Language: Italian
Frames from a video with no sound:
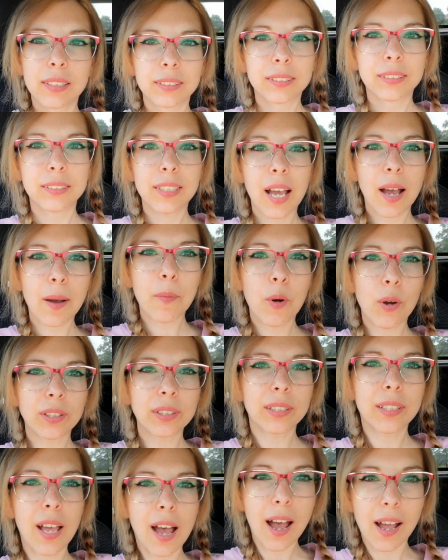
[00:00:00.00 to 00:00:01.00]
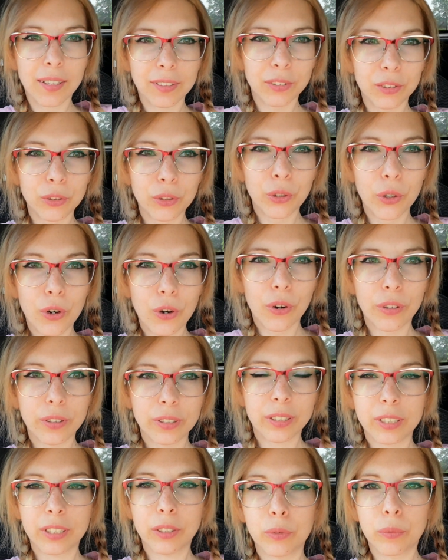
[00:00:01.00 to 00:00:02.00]
Stiamo andando
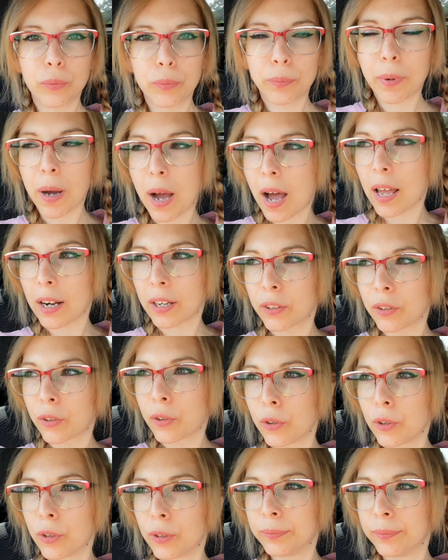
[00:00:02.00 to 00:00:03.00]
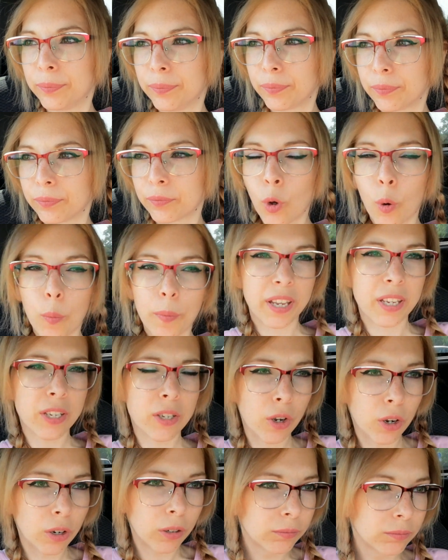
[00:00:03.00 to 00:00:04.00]
in un parco, o
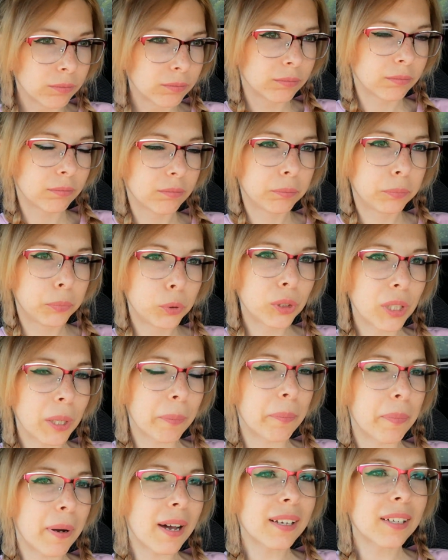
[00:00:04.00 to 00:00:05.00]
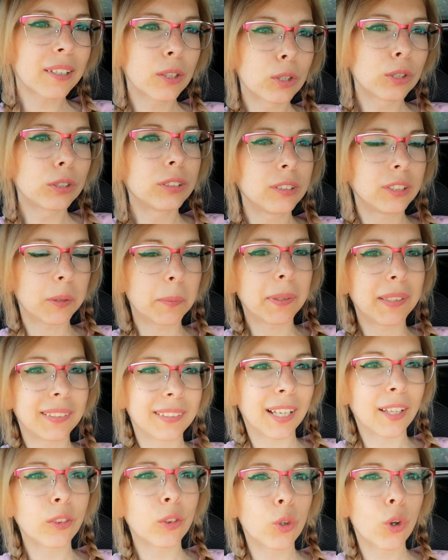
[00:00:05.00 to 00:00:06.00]
meglio, più che parco stiamo
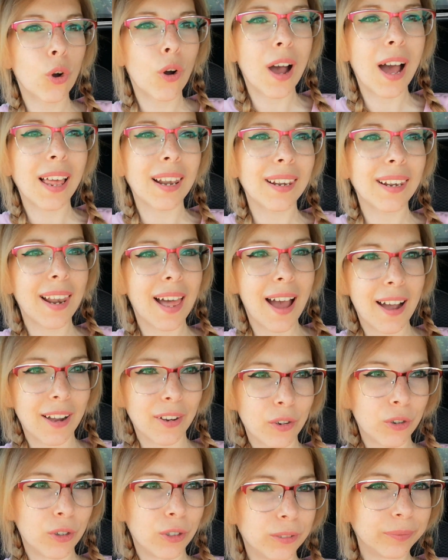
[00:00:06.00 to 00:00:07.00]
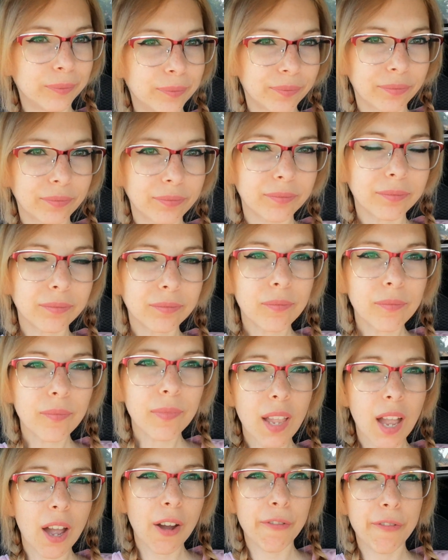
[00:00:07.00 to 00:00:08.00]
andando al lago
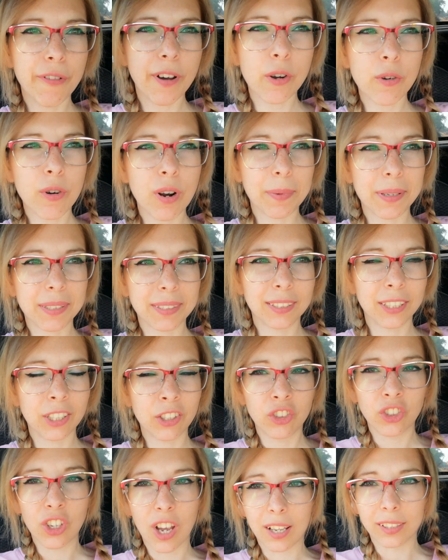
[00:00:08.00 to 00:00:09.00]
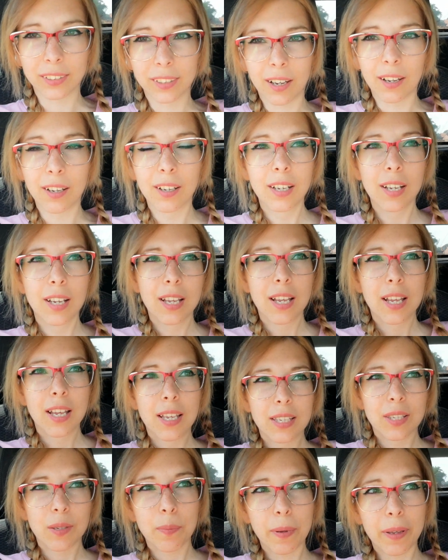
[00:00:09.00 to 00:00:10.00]
a fare una passeggiata,
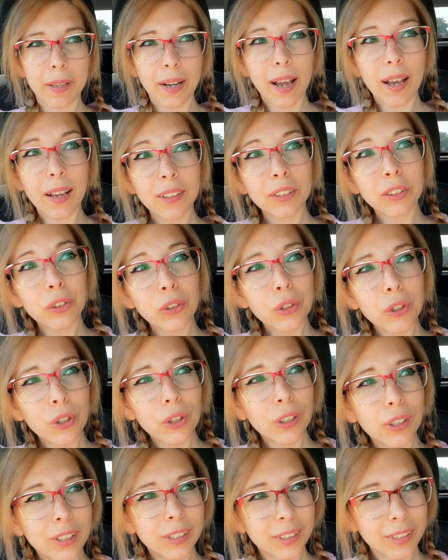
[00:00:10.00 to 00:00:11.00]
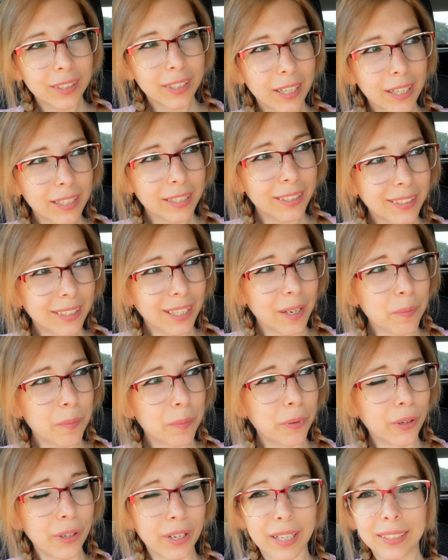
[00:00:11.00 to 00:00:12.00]
sperando che il
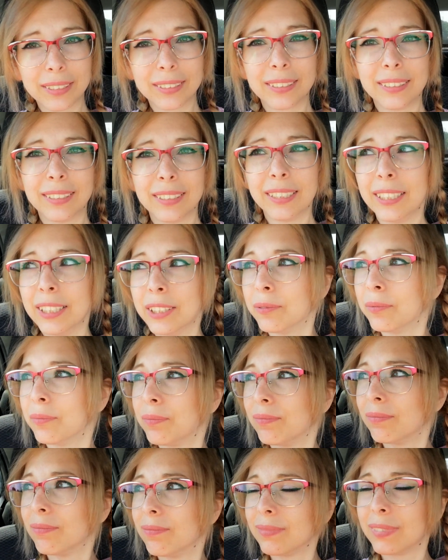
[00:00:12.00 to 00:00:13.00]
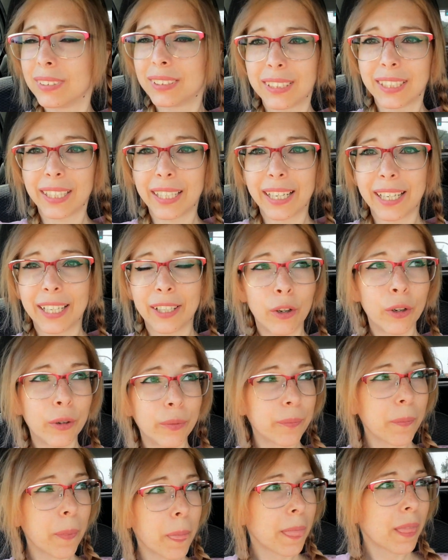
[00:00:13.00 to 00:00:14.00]
tempo resti
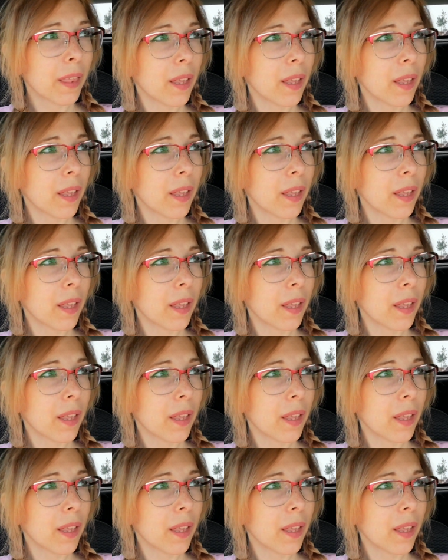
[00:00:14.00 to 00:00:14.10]
sereno